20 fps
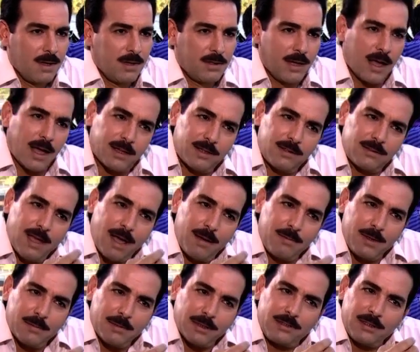يا اخي ده
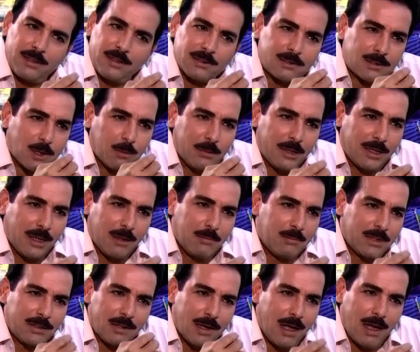قبل ما تيجي انت ومنعم
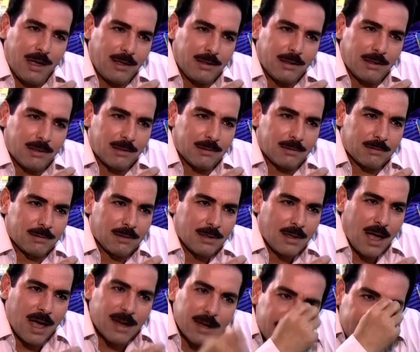بدقايق
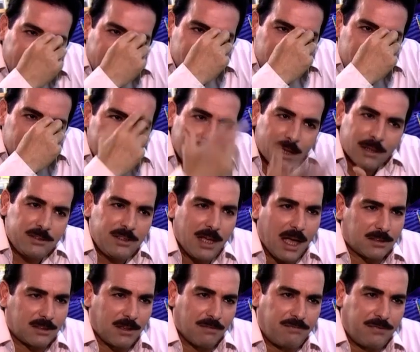انا كانت دماغي دي
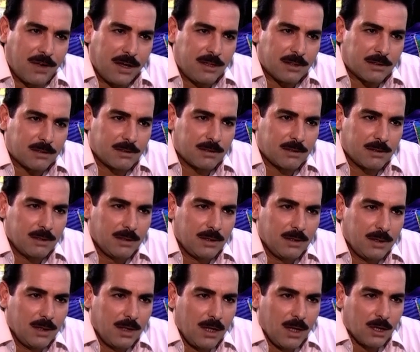هتنفجر
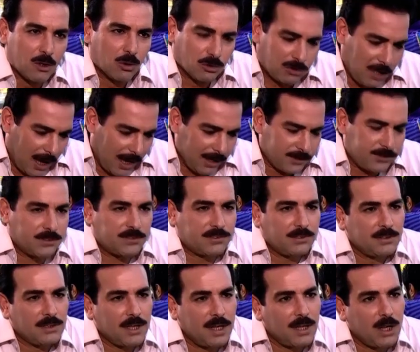كنت حاسس
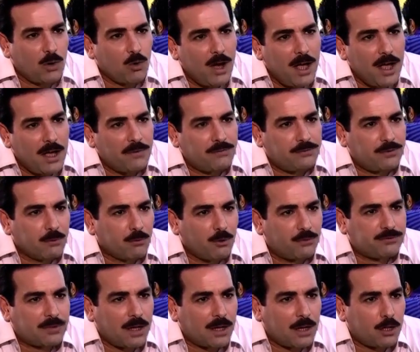ان انا واقف في
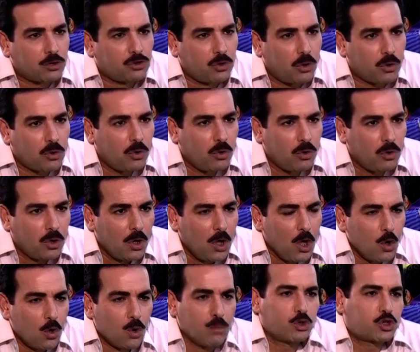مفترق طرق
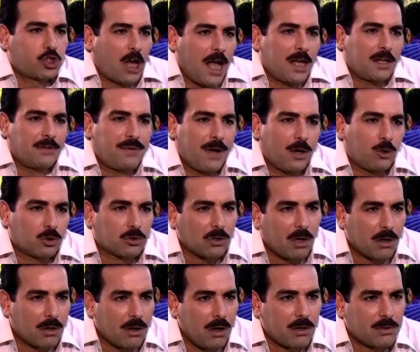ومش عارف اخد
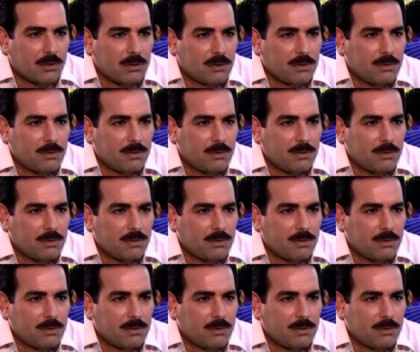قرار